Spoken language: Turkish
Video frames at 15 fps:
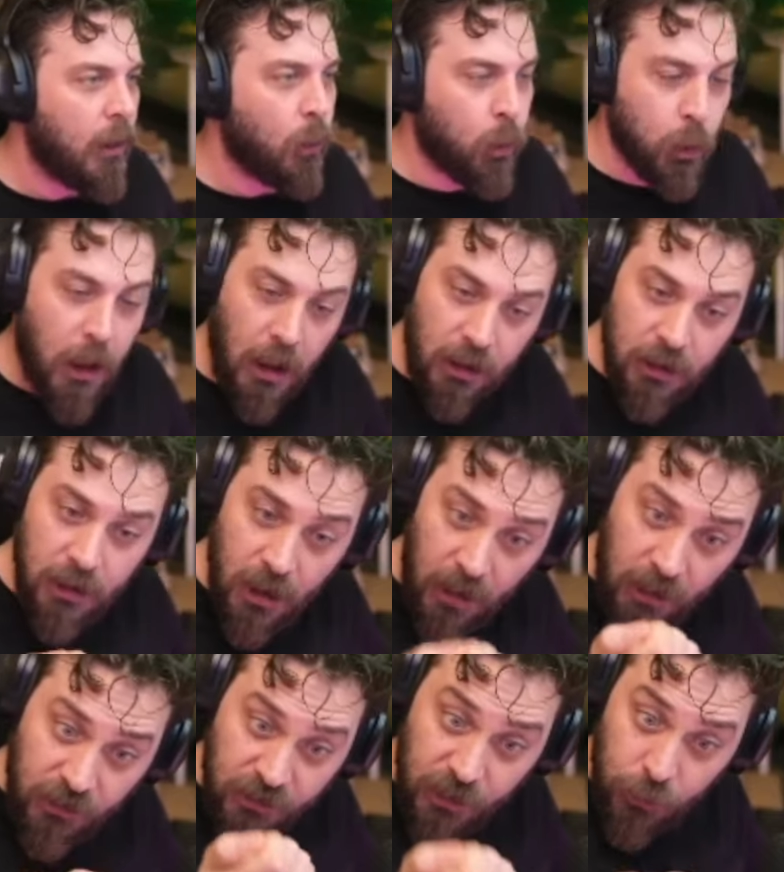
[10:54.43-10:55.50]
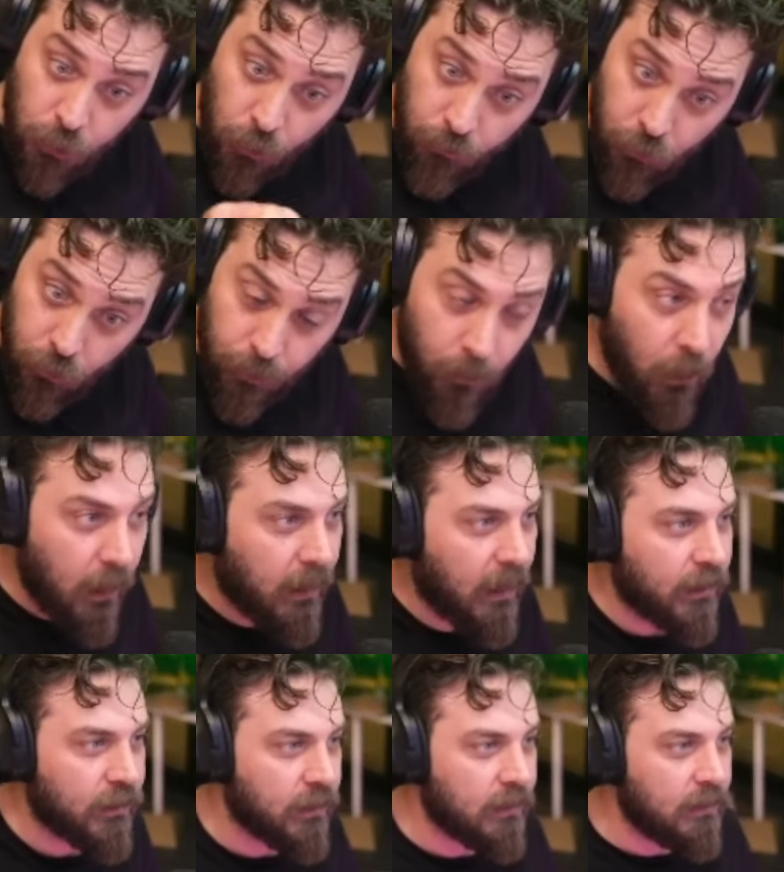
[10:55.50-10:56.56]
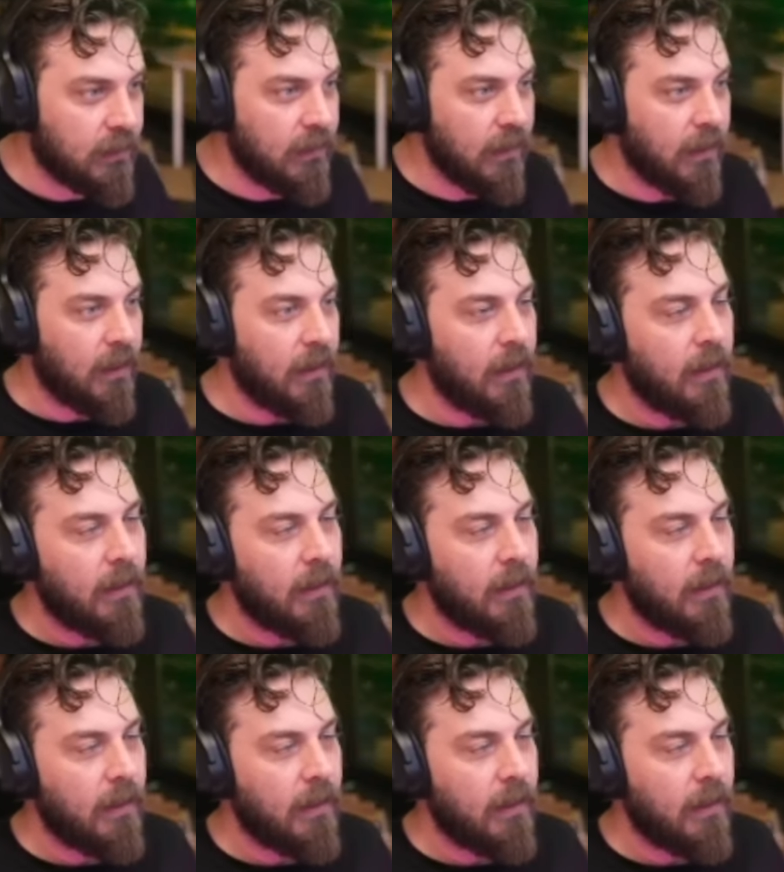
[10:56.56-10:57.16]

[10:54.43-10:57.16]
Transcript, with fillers: Kulaklığın anasına sövüyorum böyle karşılıklı.